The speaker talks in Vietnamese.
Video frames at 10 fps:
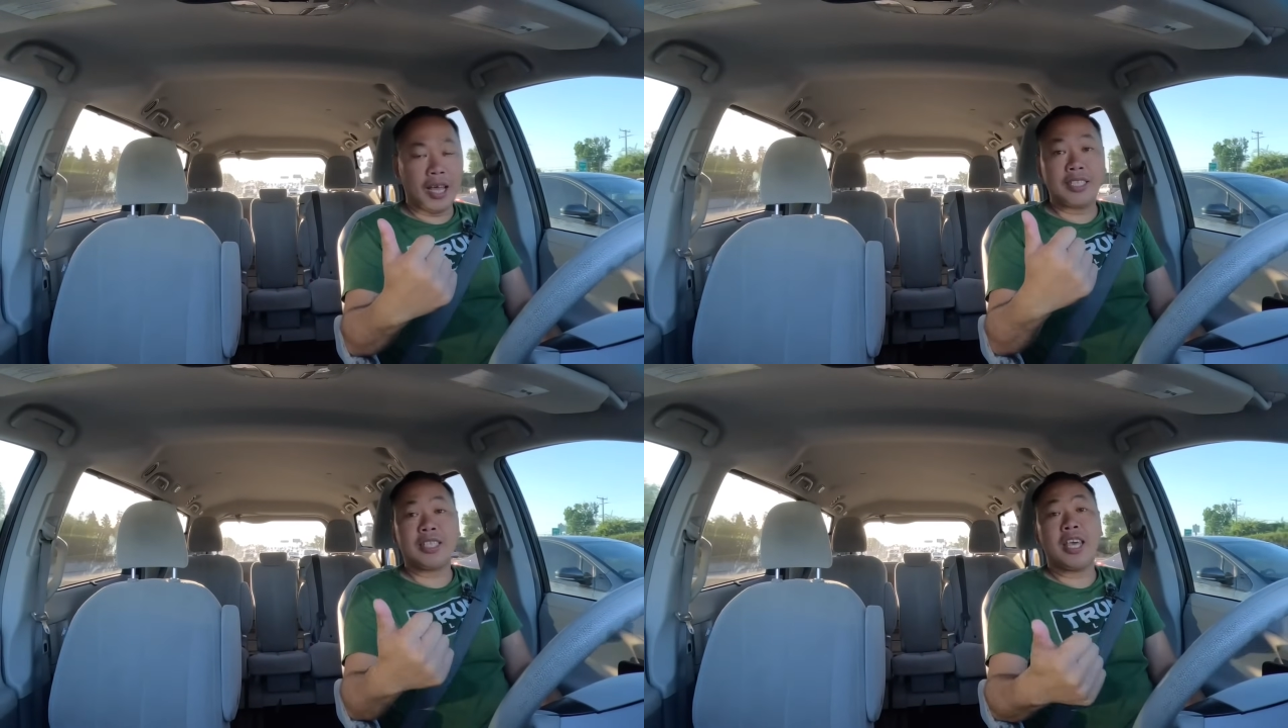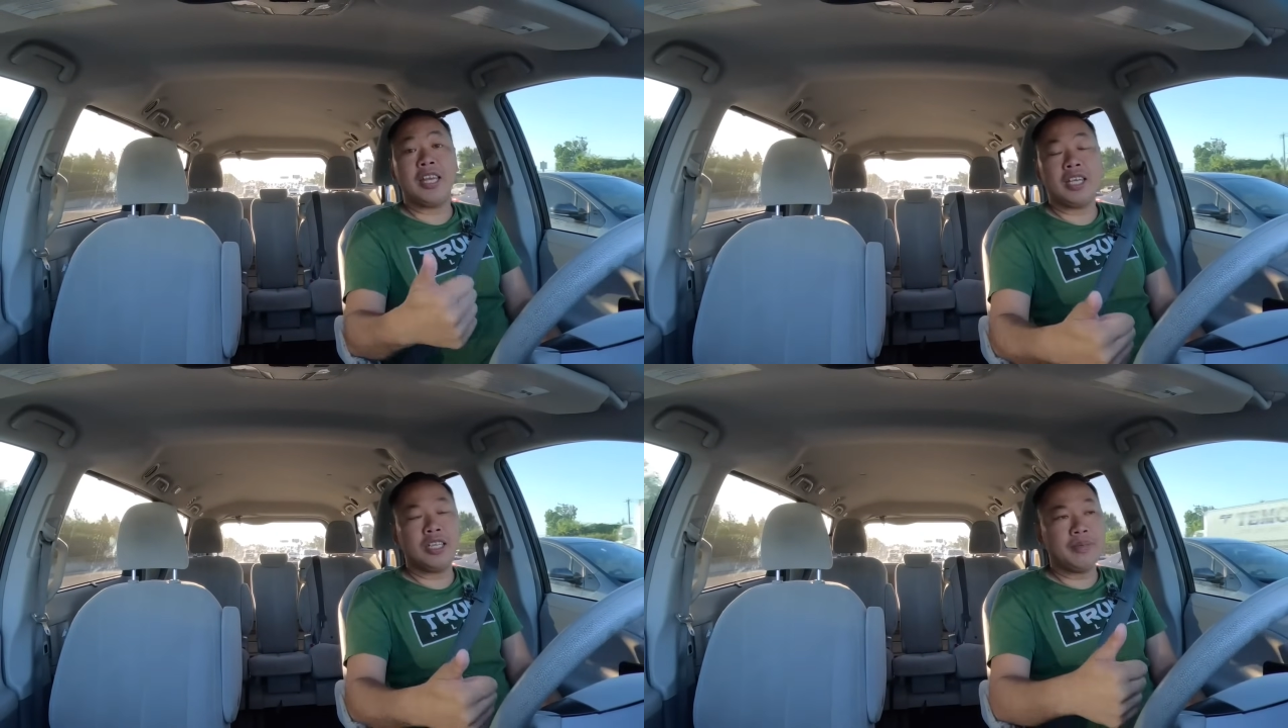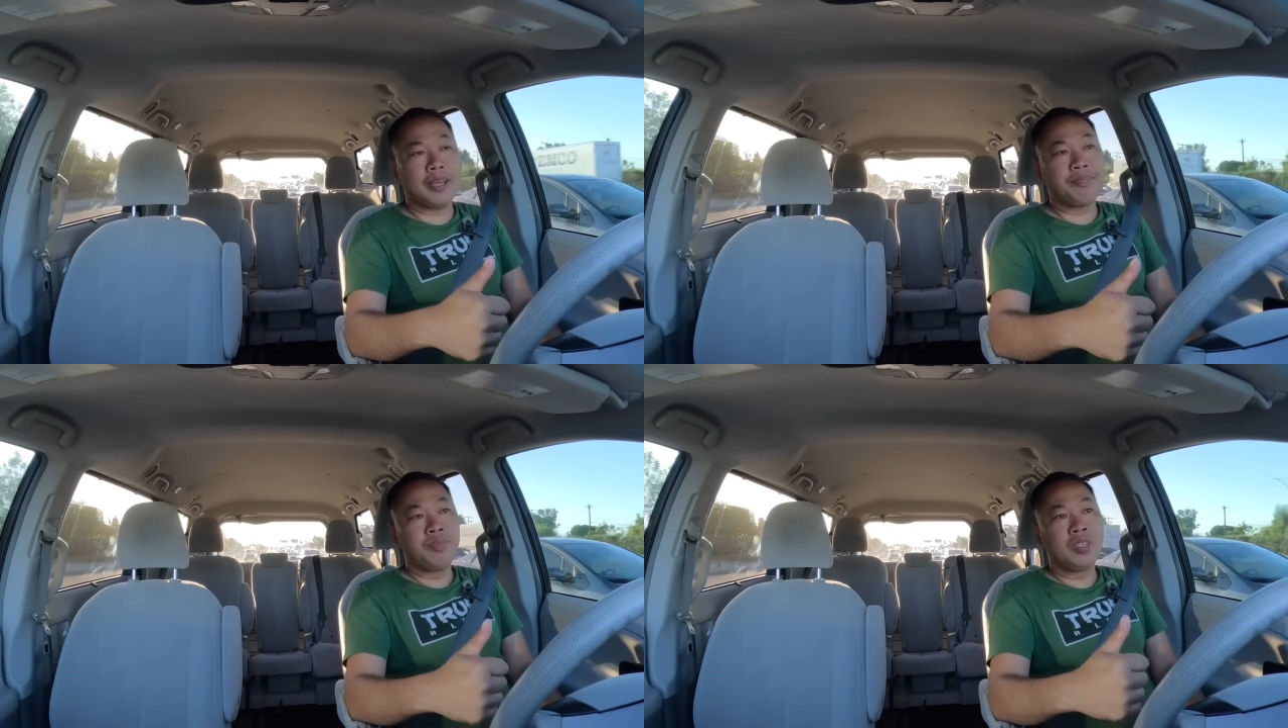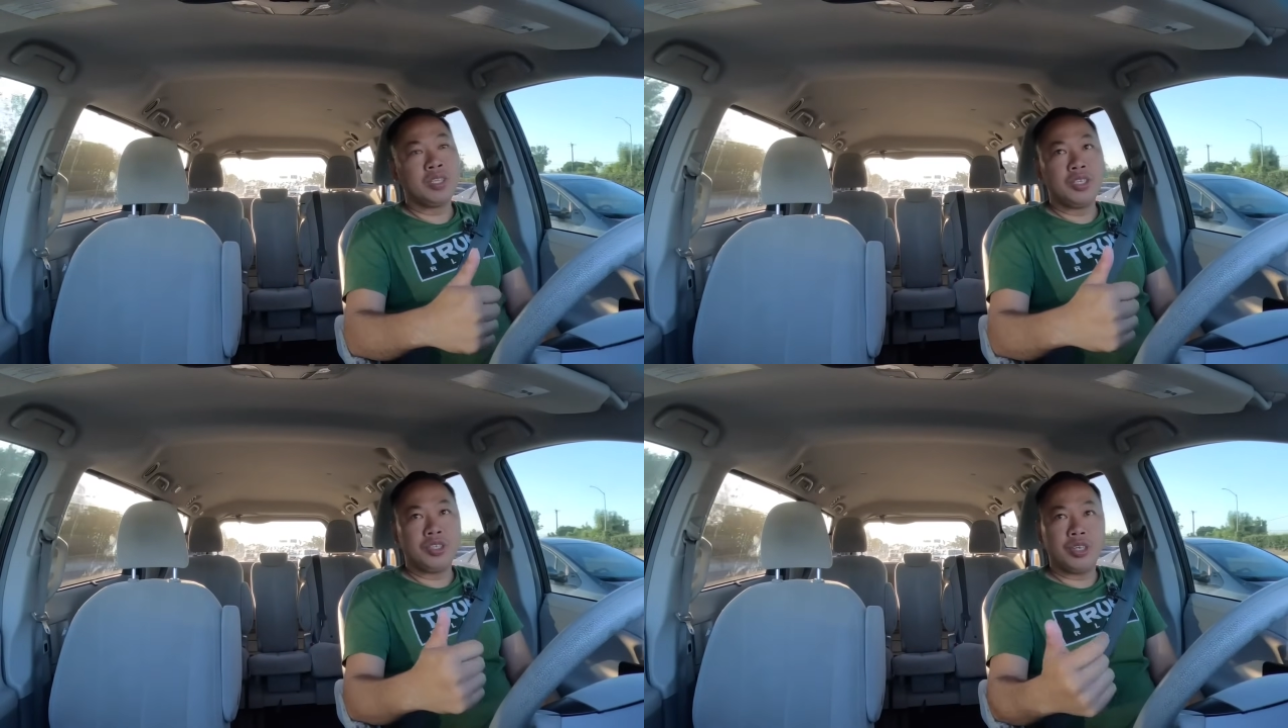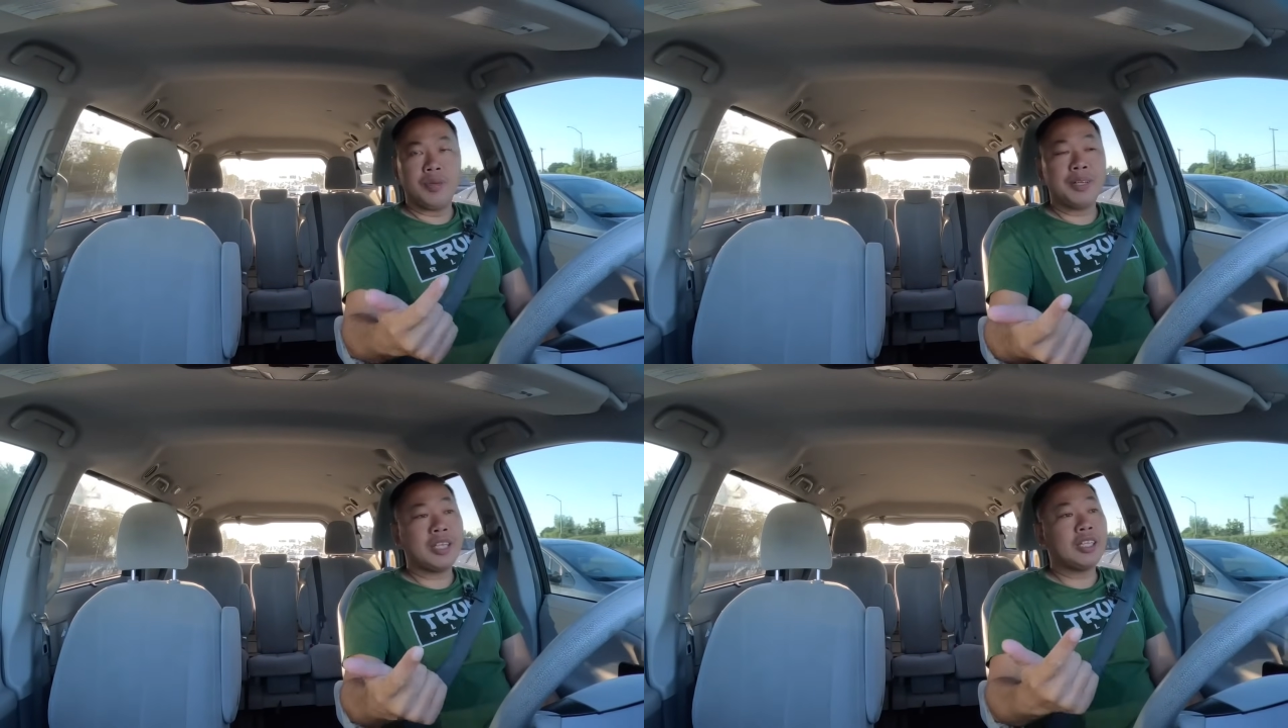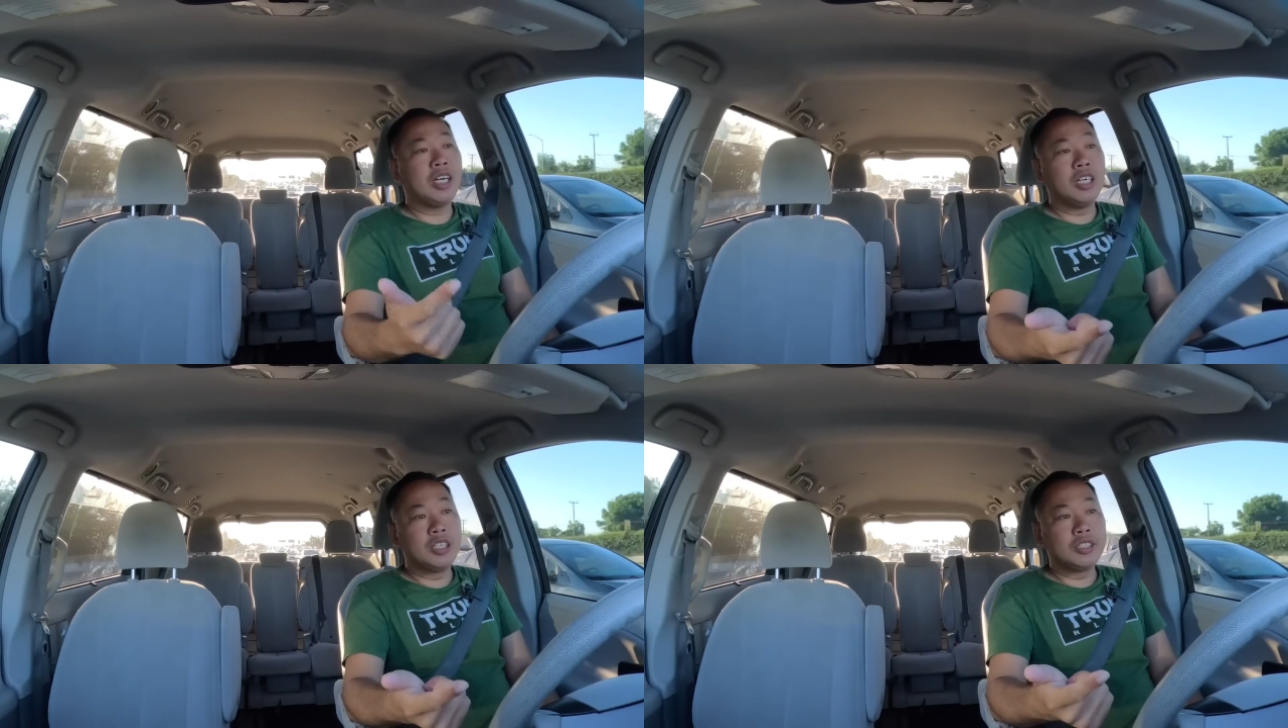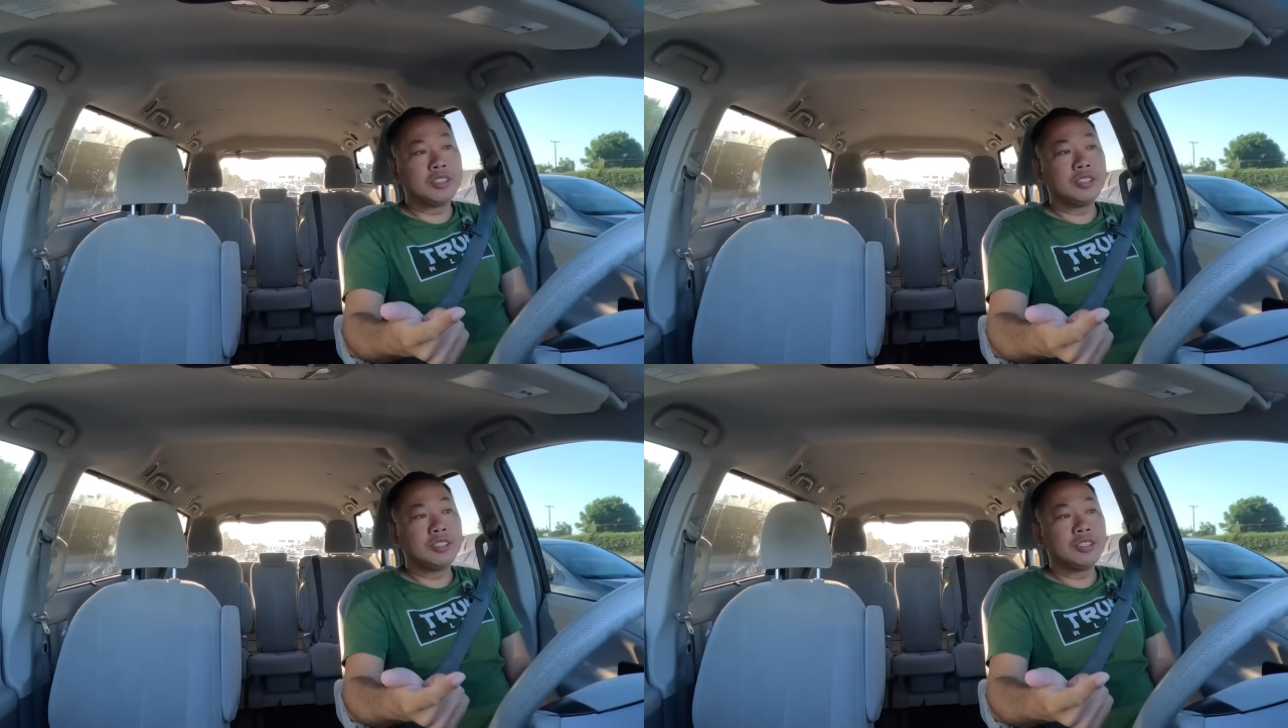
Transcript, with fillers: ice skating đó các bạn rồi pate thường